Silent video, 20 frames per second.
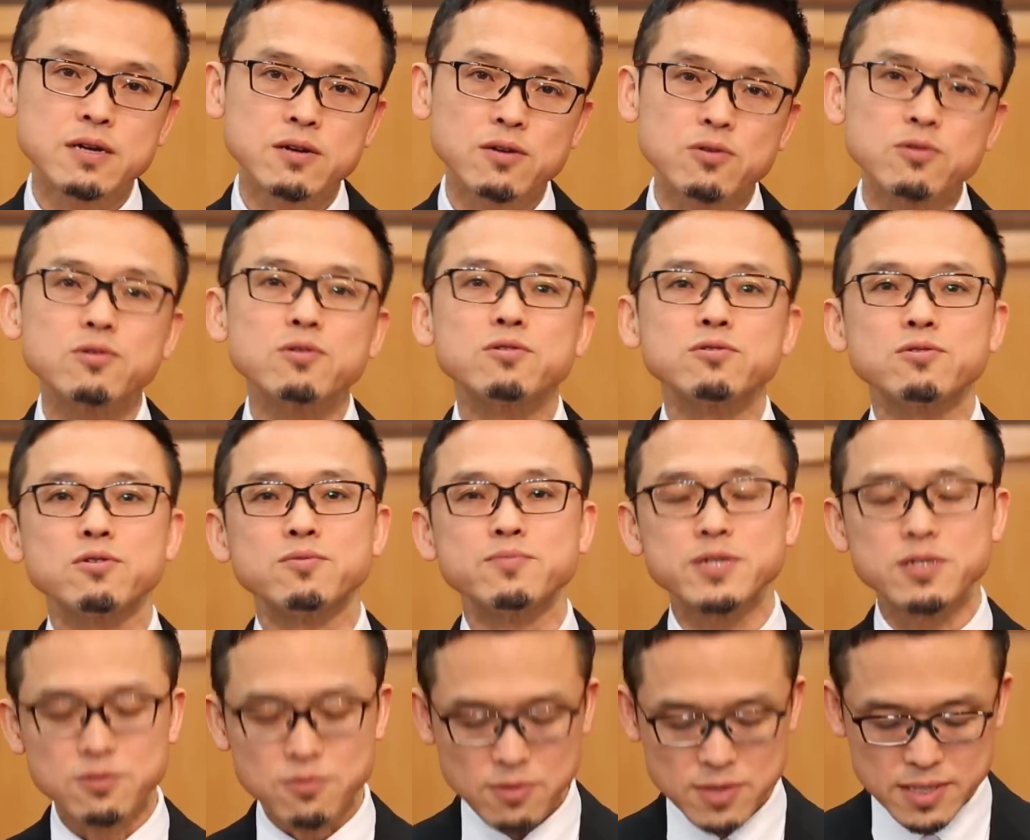このことを
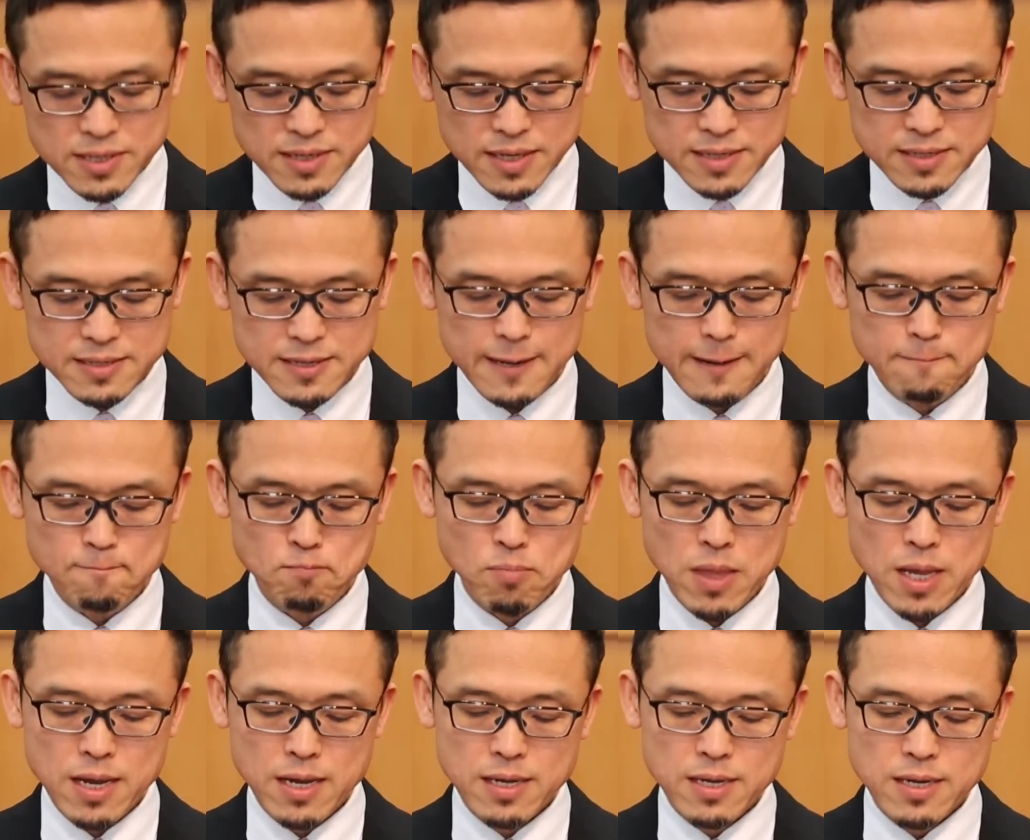見るときにですね、
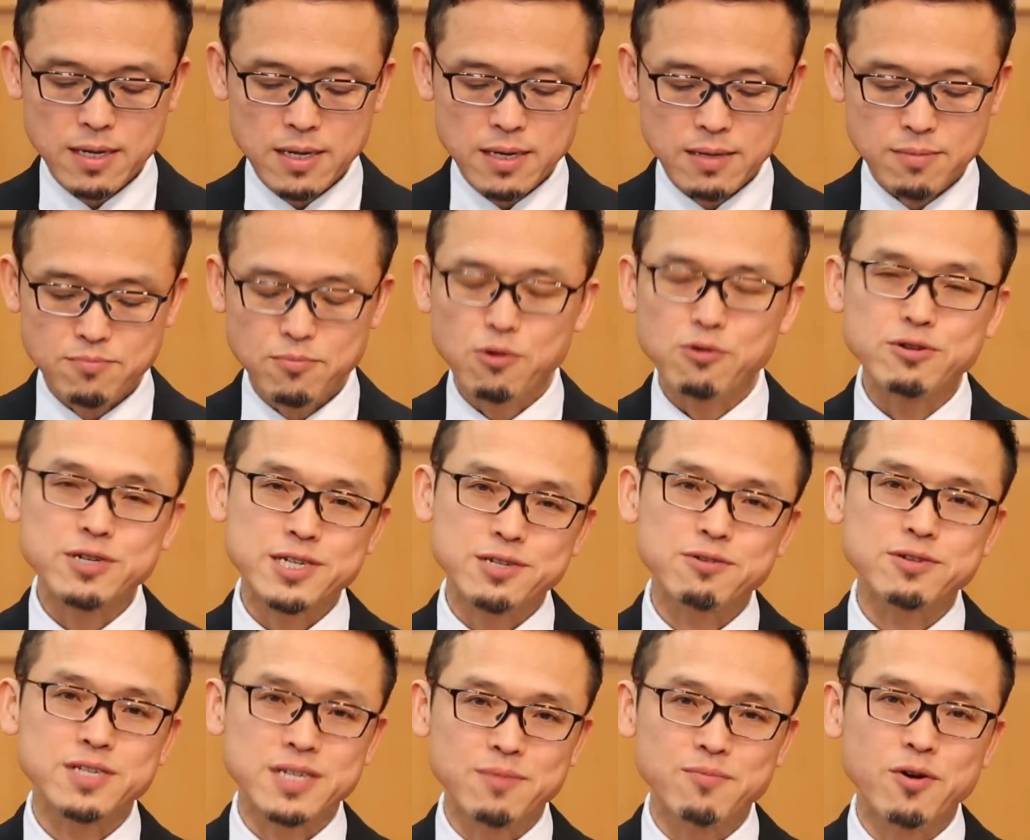牧師
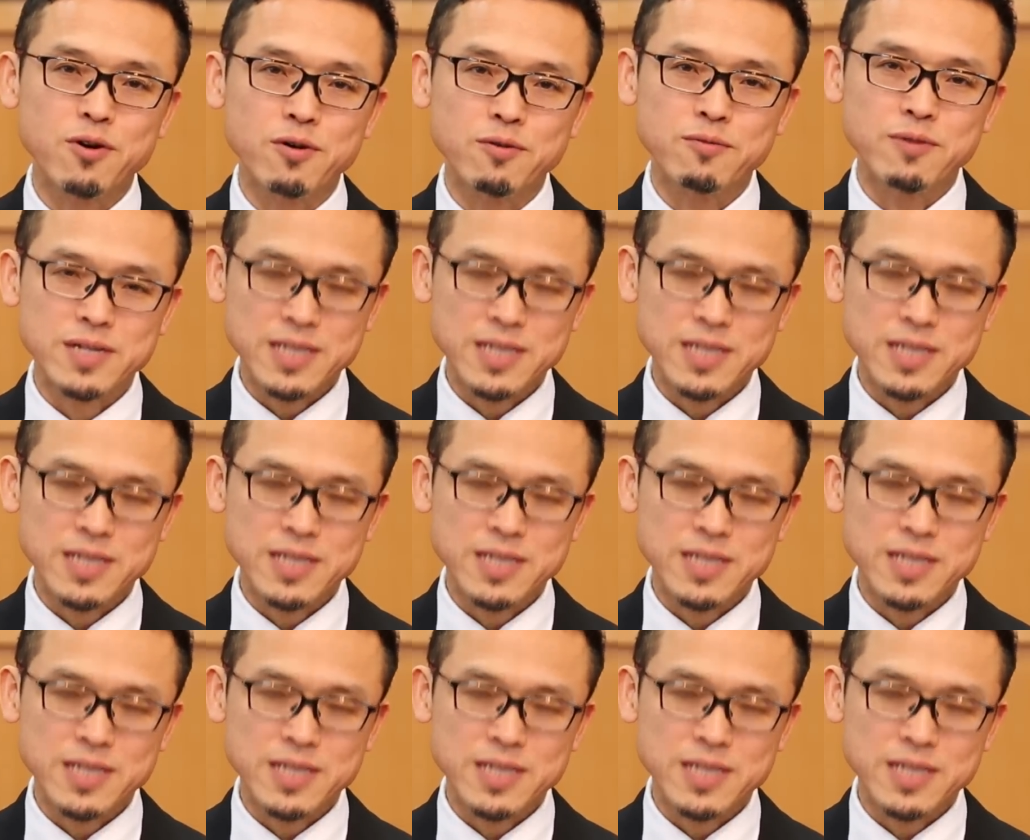としても